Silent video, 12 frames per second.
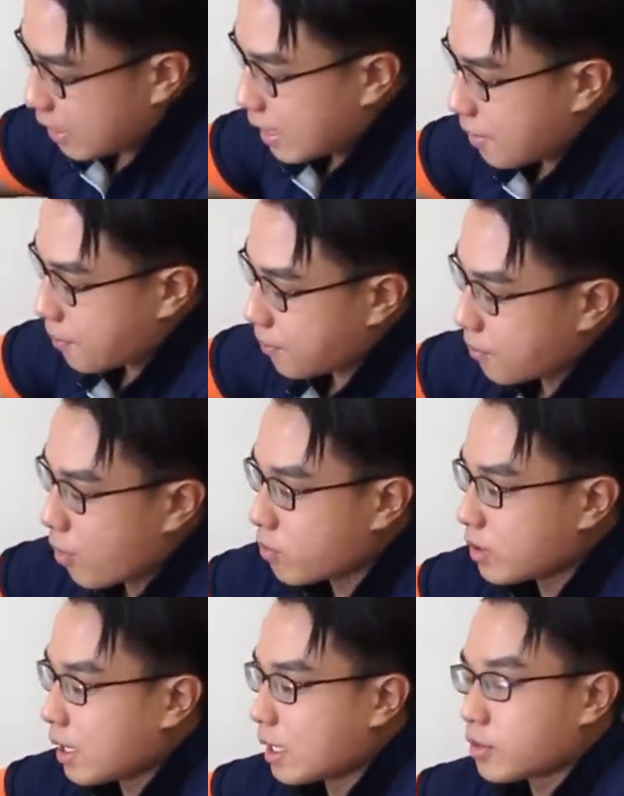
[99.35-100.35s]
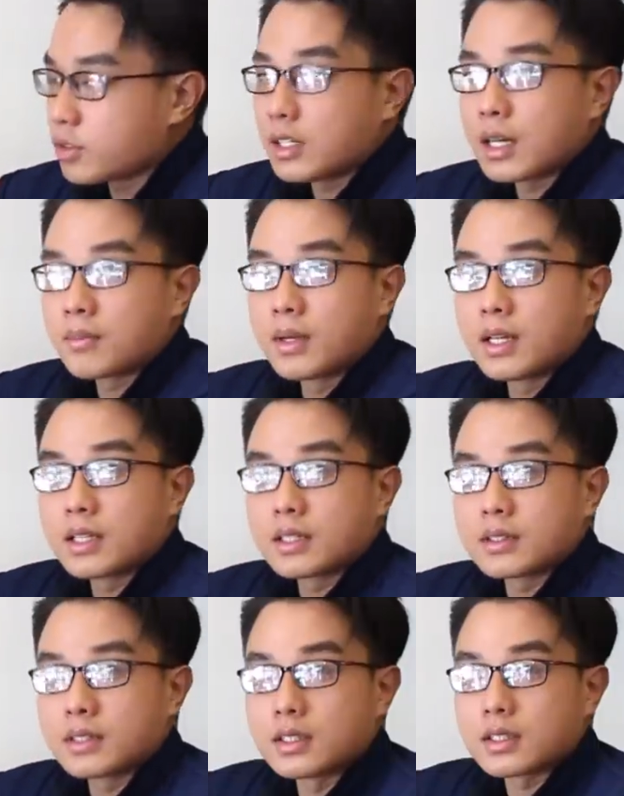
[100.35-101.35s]
là bốn kênh của chiếc âm ly
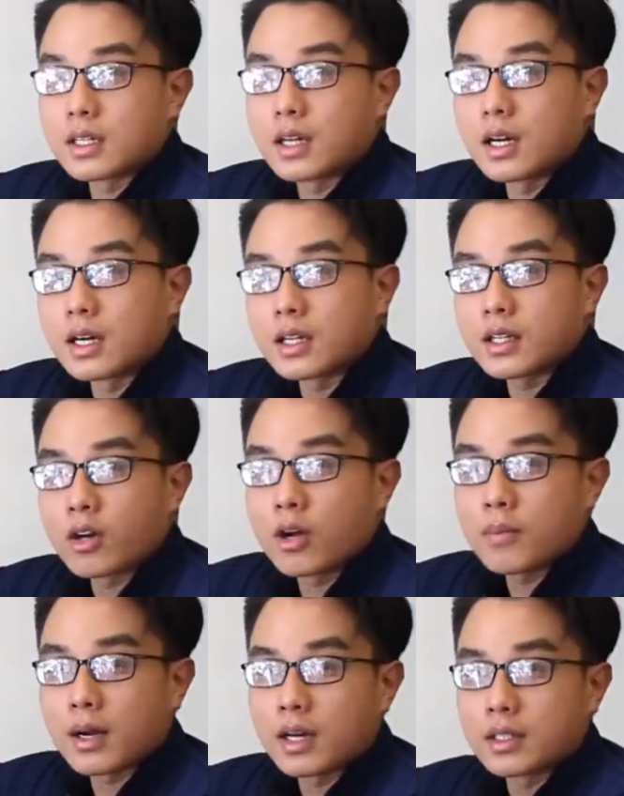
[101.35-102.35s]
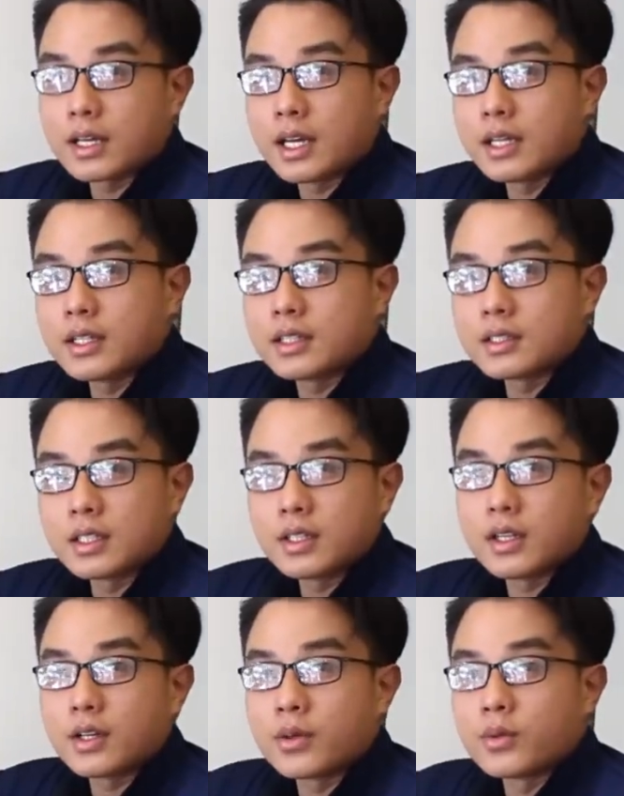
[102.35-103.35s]
được ờ, kết nối bằng dây
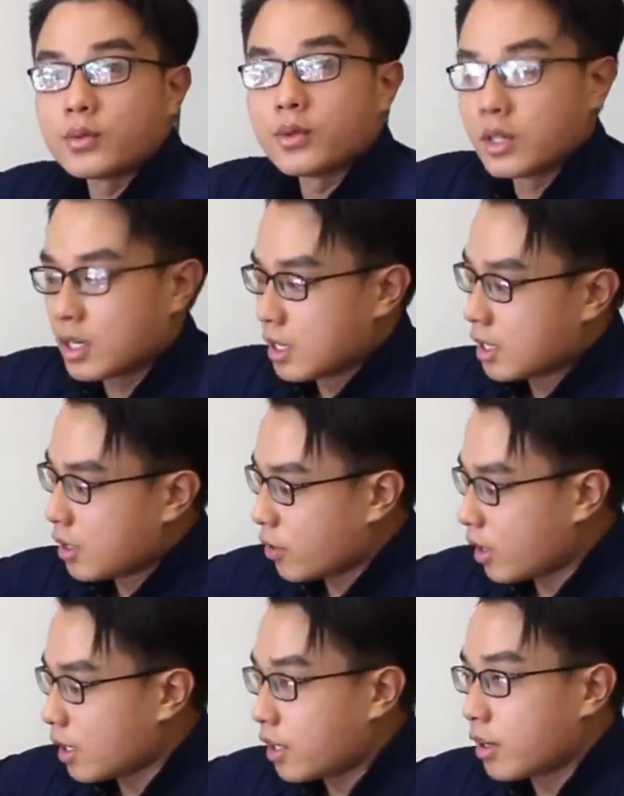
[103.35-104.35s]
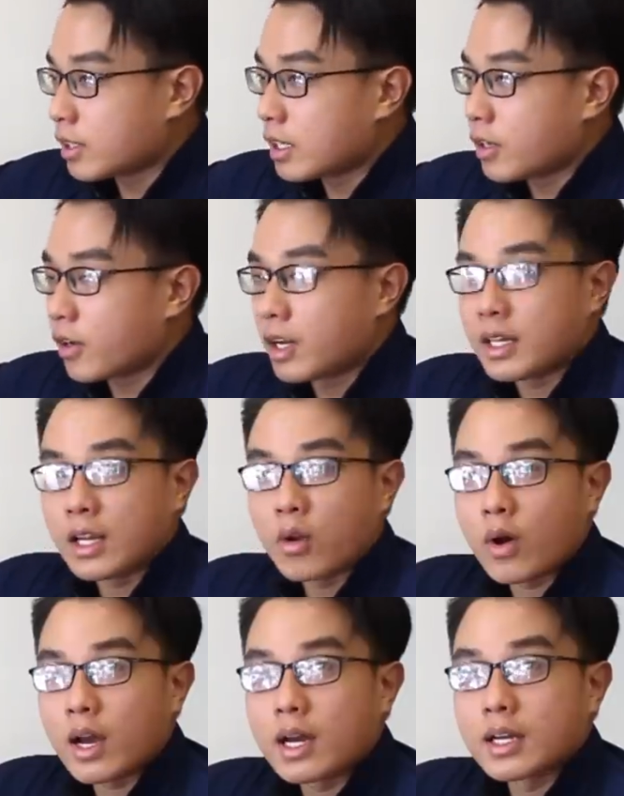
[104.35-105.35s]
tín hiệu hoặc là gọi là gọi là dây
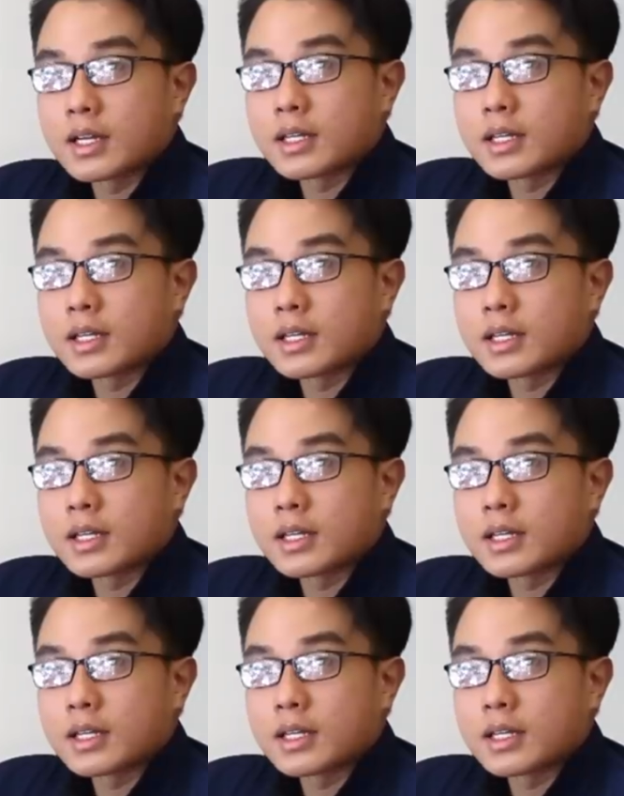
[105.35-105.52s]
loa